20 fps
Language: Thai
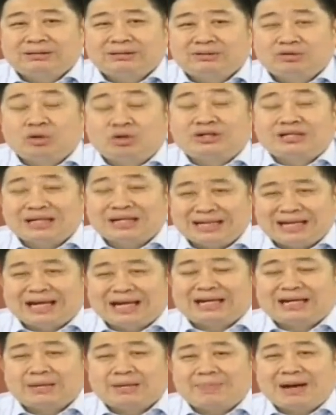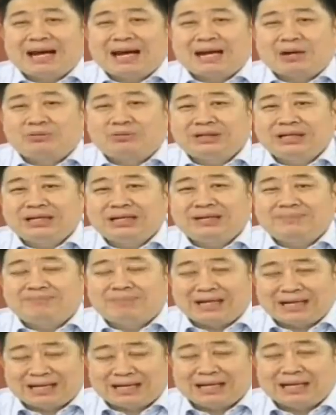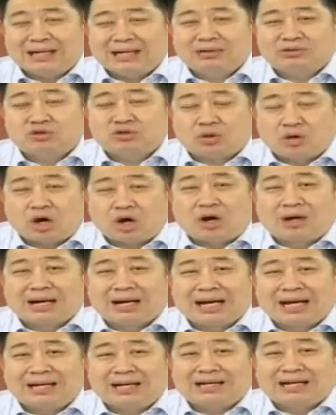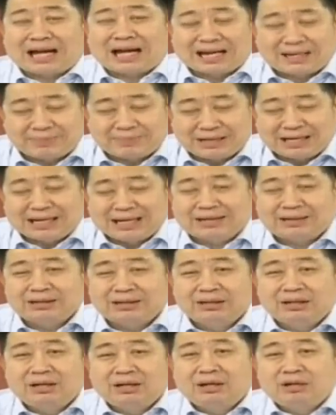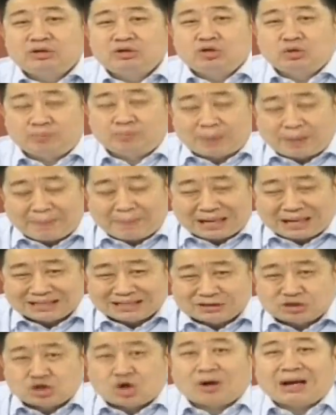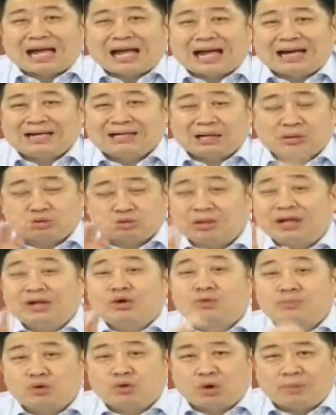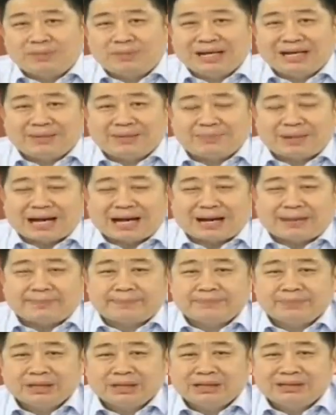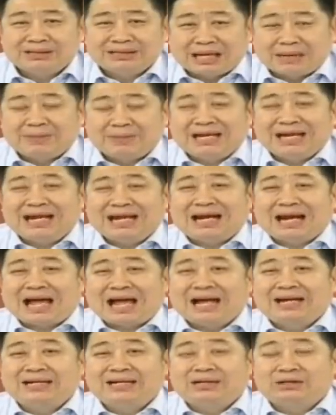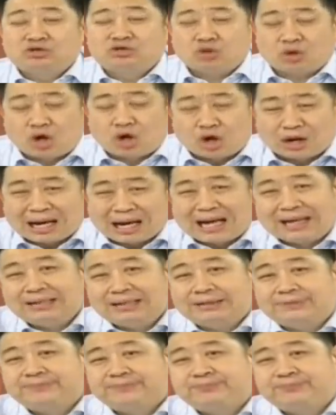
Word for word: โดยเฉลี่ยในบ้านเราที่ผลิตและส่งออกและขายในประเทศอยู่ประมาณสักสองล้านเอาตัวเลขกลมๆเพื่อเห็นภาพในประเทศล้านหนึ่งส่งออกล้านหนึ่ง